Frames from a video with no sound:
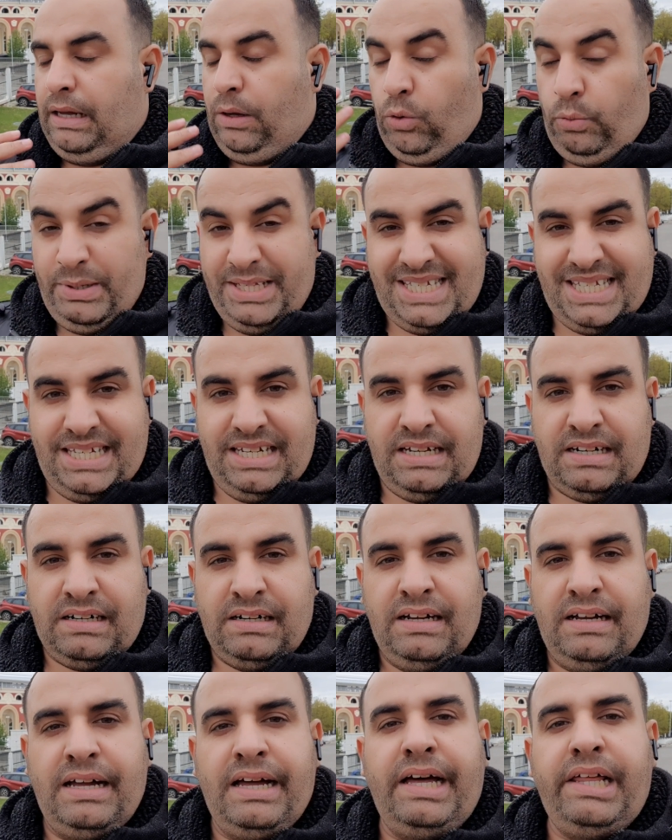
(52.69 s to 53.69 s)
آه، بتصير
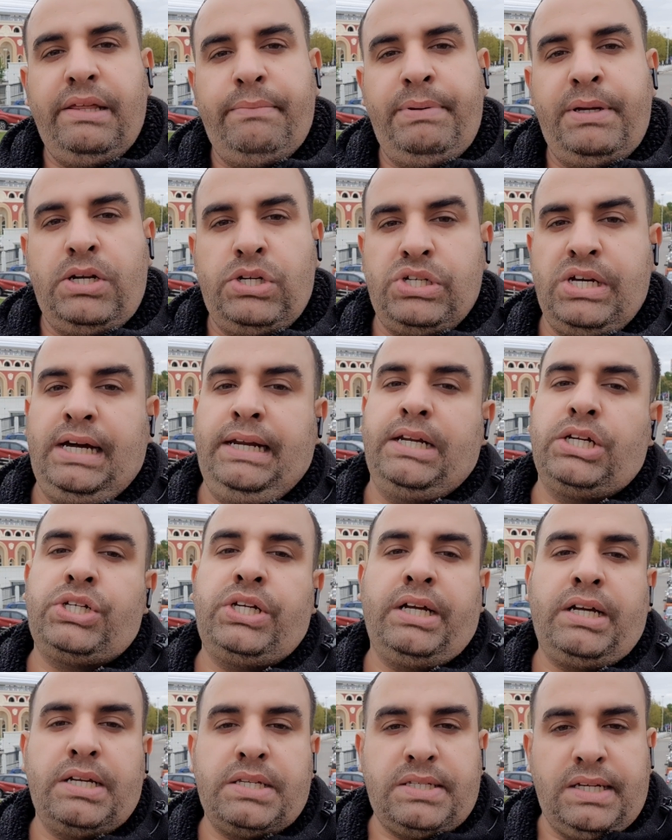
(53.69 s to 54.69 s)
هذا بيرجع
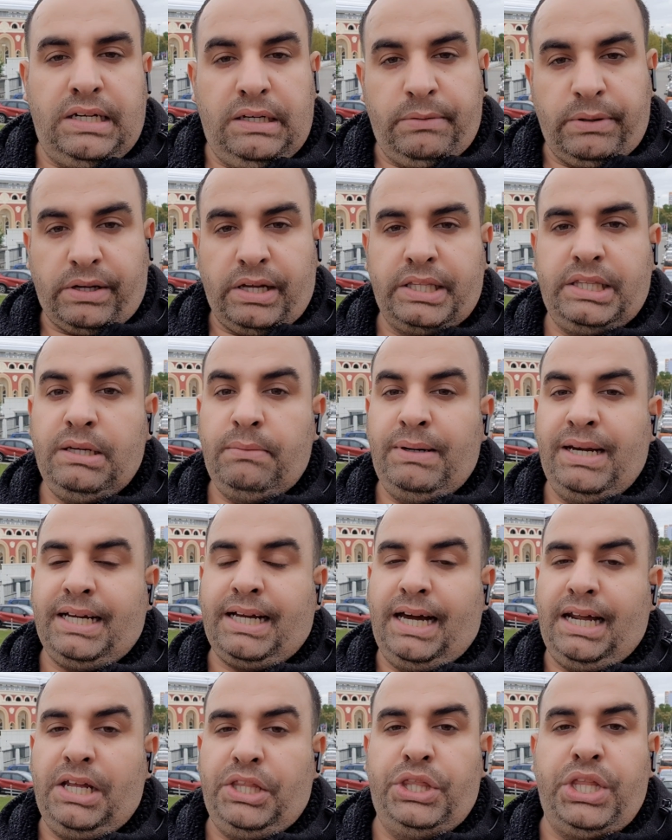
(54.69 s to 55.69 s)
للشخص اللي بيقدم لك
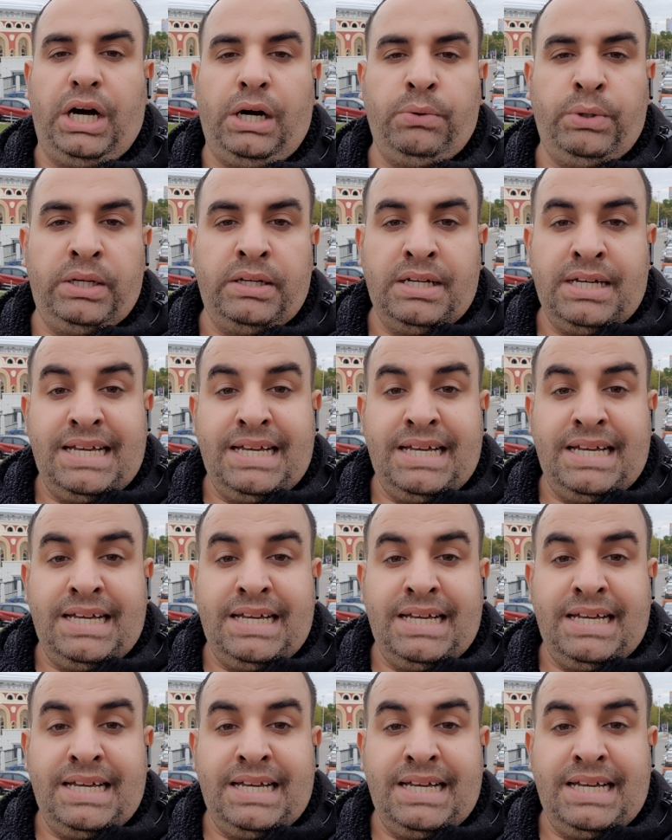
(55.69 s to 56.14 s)
على الدعوه